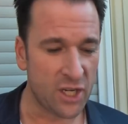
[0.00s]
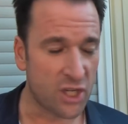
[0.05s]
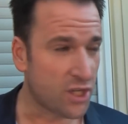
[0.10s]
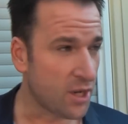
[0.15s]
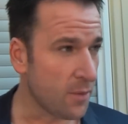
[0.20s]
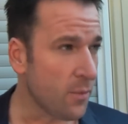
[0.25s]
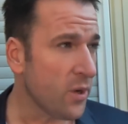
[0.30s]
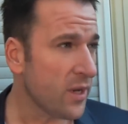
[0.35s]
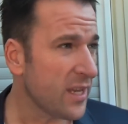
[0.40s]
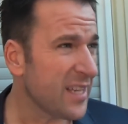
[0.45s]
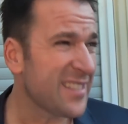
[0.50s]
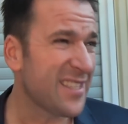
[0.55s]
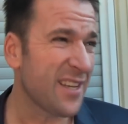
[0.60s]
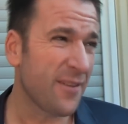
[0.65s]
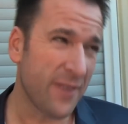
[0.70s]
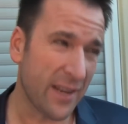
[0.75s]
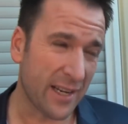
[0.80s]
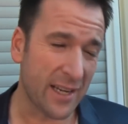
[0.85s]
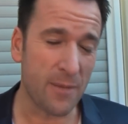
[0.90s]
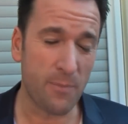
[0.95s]
Die Stimmung hier ist
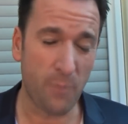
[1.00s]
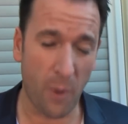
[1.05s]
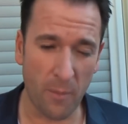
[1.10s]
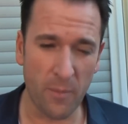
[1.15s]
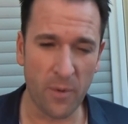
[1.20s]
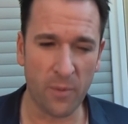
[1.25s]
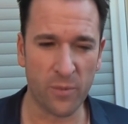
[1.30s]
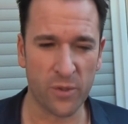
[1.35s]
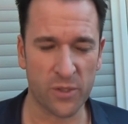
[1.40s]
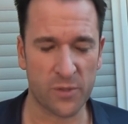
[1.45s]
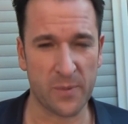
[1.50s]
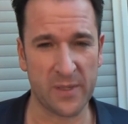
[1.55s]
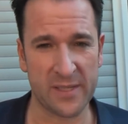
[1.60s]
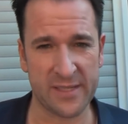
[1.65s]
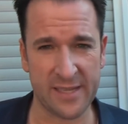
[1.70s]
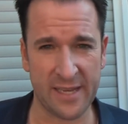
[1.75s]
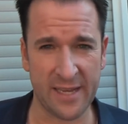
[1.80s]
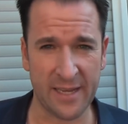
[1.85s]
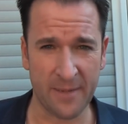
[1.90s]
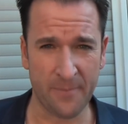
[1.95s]
ja wirklich Bombe, muss
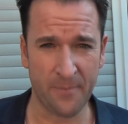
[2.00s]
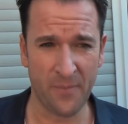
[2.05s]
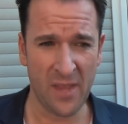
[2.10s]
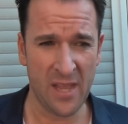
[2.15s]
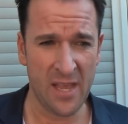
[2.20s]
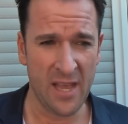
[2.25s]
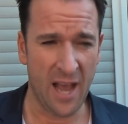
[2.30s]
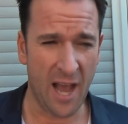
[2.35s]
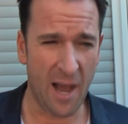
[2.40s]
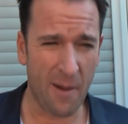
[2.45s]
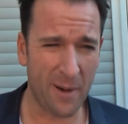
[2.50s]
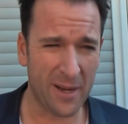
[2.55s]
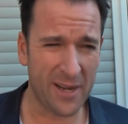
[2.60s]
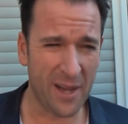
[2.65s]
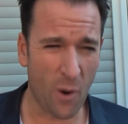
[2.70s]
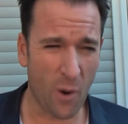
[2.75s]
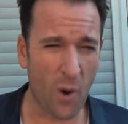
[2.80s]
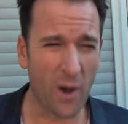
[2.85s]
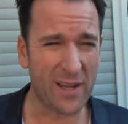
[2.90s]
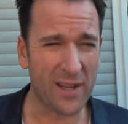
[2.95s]
man sagen.
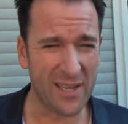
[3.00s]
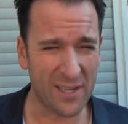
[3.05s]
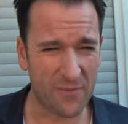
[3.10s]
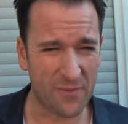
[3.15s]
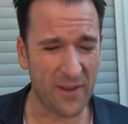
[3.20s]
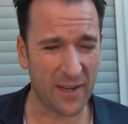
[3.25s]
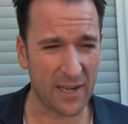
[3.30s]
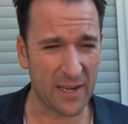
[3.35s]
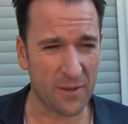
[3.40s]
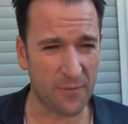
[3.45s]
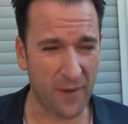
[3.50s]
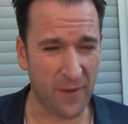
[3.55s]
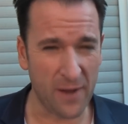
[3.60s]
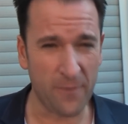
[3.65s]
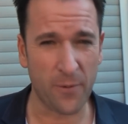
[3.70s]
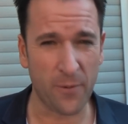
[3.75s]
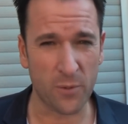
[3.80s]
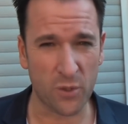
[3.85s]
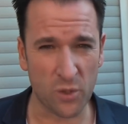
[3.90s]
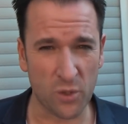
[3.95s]
Aber der Ort liegt wirklich
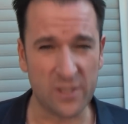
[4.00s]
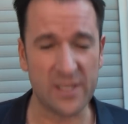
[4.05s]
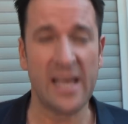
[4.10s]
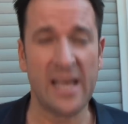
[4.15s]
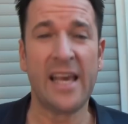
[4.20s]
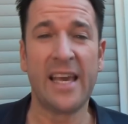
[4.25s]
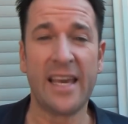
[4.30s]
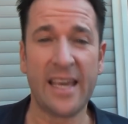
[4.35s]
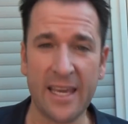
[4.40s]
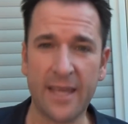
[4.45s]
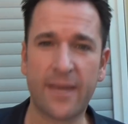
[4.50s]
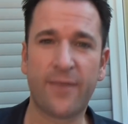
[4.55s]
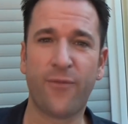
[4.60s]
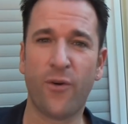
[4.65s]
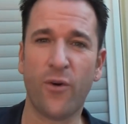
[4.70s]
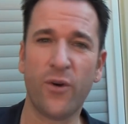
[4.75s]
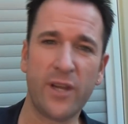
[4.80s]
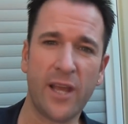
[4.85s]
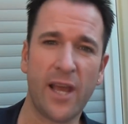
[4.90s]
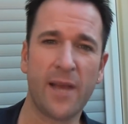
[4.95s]
weit vom Schuss.
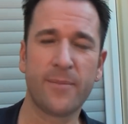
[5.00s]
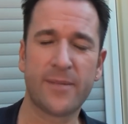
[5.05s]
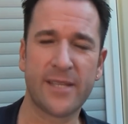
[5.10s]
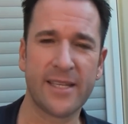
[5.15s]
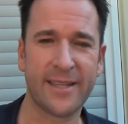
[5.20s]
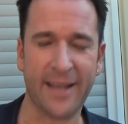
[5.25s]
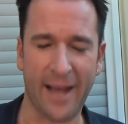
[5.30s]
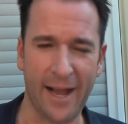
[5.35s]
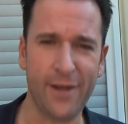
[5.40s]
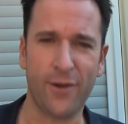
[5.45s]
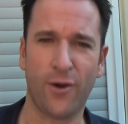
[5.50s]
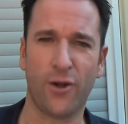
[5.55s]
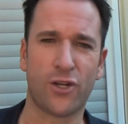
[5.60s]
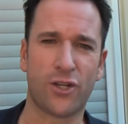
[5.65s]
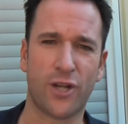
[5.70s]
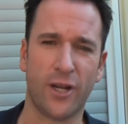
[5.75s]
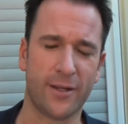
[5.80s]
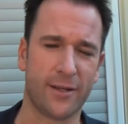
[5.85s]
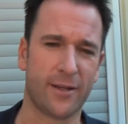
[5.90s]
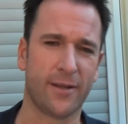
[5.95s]
Ich wohne ja im
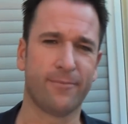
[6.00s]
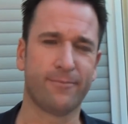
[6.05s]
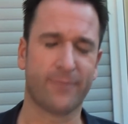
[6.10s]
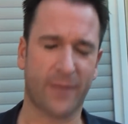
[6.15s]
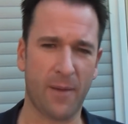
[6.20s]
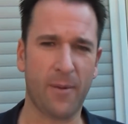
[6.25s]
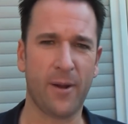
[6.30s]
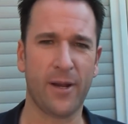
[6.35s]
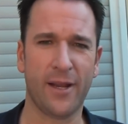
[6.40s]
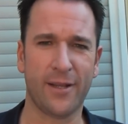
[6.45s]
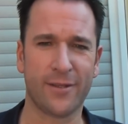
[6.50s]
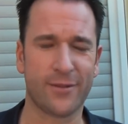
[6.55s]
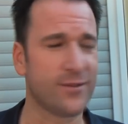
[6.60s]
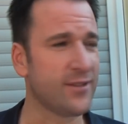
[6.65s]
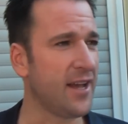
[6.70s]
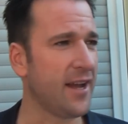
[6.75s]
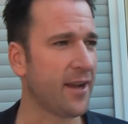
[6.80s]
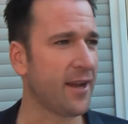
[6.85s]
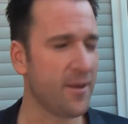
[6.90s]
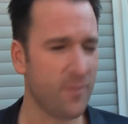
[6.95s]
Zentraldeutschland kann man ja so
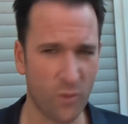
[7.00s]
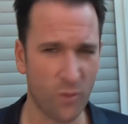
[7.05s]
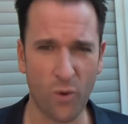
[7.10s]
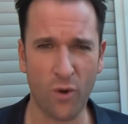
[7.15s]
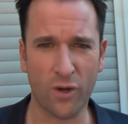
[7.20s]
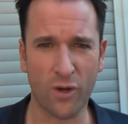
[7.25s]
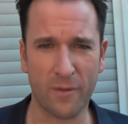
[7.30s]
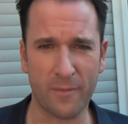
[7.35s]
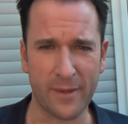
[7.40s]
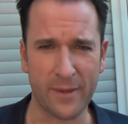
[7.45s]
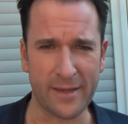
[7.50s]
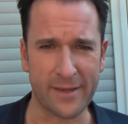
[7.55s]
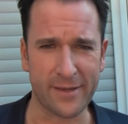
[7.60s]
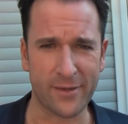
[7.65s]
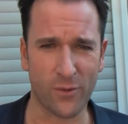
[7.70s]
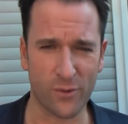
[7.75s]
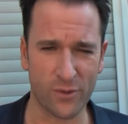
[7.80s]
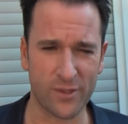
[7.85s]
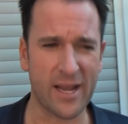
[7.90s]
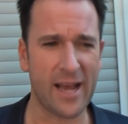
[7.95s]
sagen, im
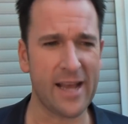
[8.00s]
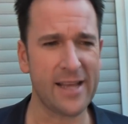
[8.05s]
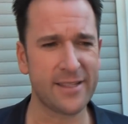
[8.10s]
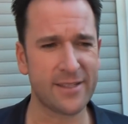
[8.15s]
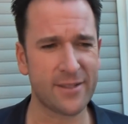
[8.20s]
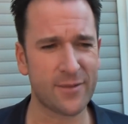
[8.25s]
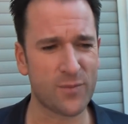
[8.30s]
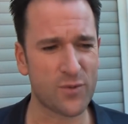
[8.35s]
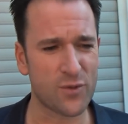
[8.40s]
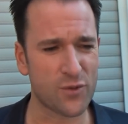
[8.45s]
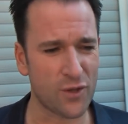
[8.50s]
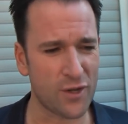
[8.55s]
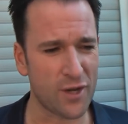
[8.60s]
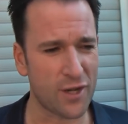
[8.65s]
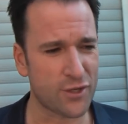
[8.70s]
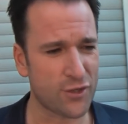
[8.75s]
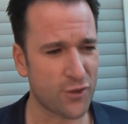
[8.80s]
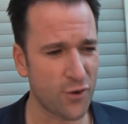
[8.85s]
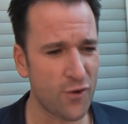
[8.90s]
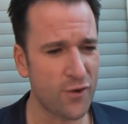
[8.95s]
Ruhrgebiet. Und da ist es
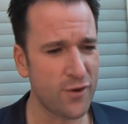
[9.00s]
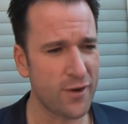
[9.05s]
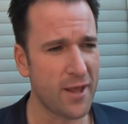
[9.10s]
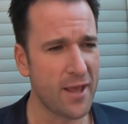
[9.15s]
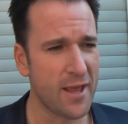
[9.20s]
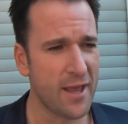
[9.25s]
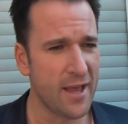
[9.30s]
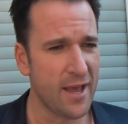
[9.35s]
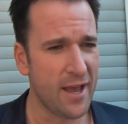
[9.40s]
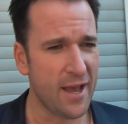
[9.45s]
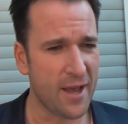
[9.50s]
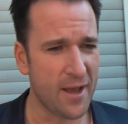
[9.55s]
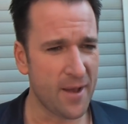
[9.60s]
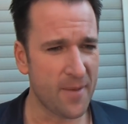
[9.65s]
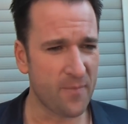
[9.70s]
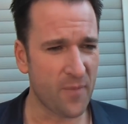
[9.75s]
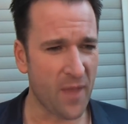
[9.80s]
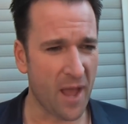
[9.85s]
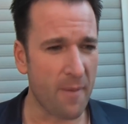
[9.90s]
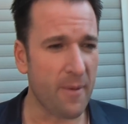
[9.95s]
besonders schön, mhm.
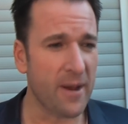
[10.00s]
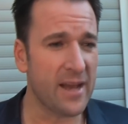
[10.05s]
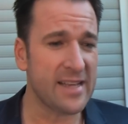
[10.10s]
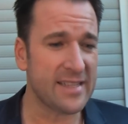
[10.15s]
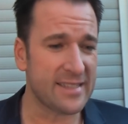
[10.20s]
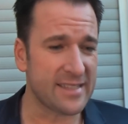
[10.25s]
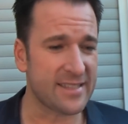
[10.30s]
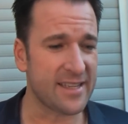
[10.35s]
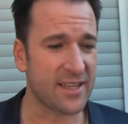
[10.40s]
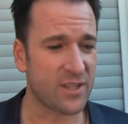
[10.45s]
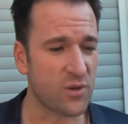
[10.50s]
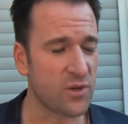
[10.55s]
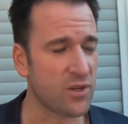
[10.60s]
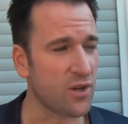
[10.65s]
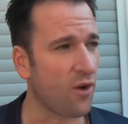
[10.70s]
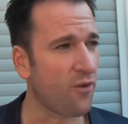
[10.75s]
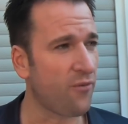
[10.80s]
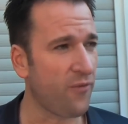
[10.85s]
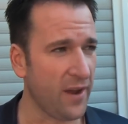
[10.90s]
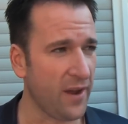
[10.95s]
ähm, aber es ist
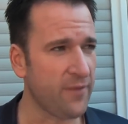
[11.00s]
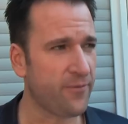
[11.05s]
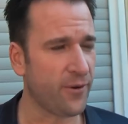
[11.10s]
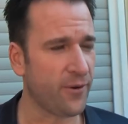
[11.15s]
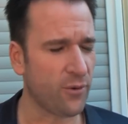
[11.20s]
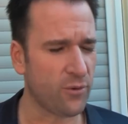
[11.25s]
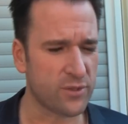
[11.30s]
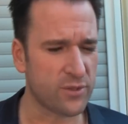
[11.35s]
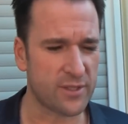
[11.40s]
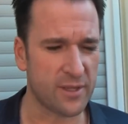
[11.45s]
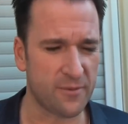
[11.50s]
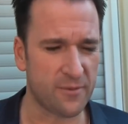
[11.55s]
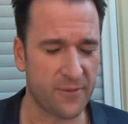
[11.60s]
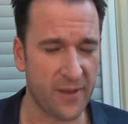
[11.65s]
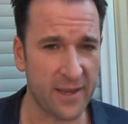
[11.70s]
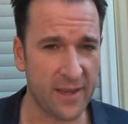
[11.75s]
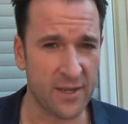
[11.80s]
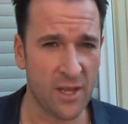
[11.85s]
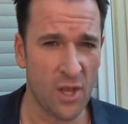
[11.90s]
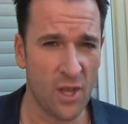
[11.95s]
natürlich auch weit von Rust
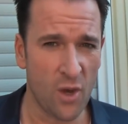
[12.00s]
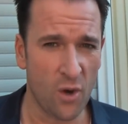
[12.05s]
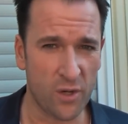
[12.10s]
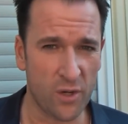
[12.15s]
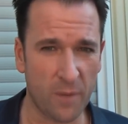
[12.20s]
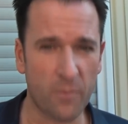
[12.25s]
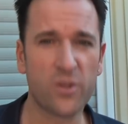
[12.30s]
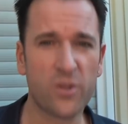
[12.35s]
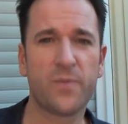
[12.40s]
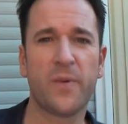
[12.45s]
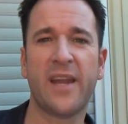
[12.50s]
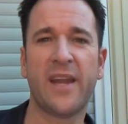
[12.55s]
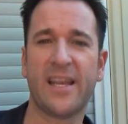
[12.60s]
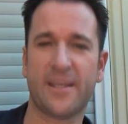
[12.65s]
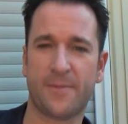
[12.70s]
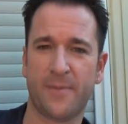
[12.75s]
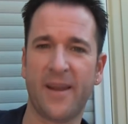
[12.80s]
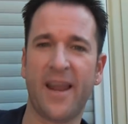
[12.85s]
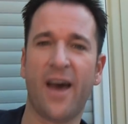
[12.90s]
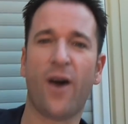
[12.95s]
entfernt. Und da muss man
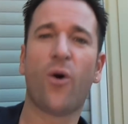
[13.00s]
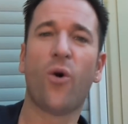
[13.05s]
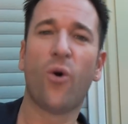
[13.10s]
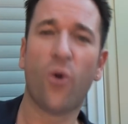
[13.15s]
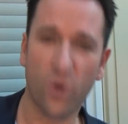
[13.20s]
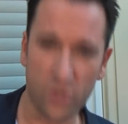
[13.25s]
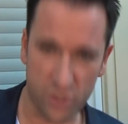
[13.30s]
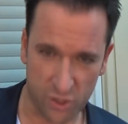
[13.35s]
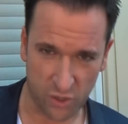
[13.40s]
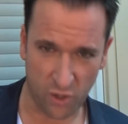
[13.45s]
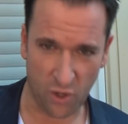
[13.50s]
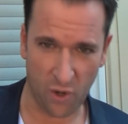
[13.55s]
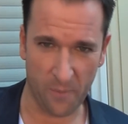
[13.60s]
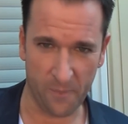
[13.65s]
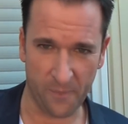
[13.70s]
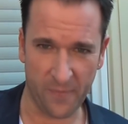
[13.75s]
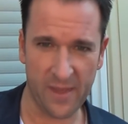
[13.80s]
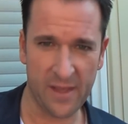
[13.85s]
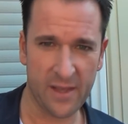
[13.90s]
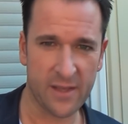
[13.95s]
erstmal nach Rust
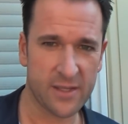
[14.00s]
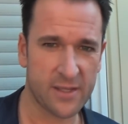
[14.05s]
kommen.